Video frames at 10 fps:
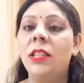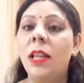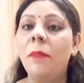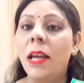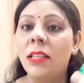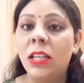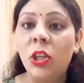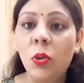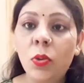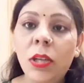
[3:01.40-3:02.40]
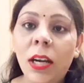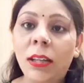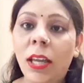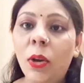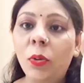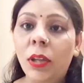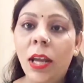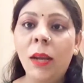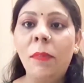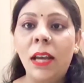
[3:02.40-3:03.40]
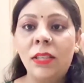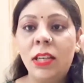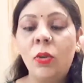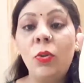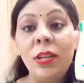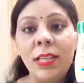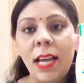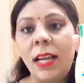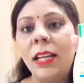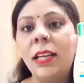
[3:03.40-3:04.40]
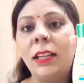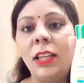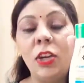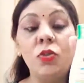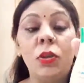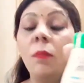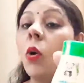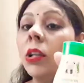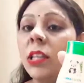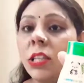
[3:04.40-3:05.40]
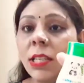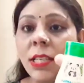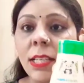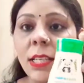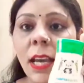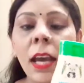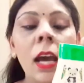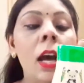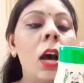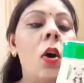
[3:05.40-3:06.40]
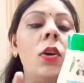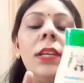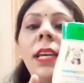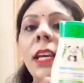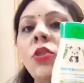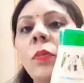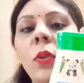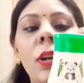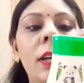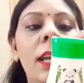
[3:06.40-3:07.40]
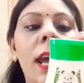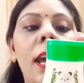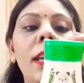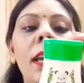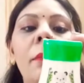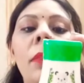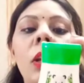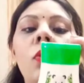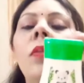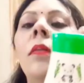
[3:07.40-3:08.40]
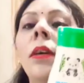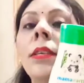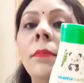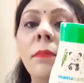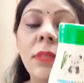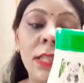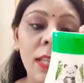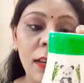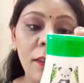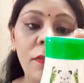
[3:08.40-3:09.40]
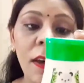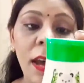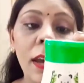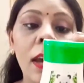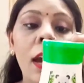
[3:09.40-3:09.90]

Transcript: जितना प्लास्टिक यूज़ करते हैं उतना ही प्लास्टिक को रिसाइकिल करते हैं जो कि बहुत अच्छी चीज़ है और ये जो प्रोडक्ट है ये बिल्कुल सेफ़ है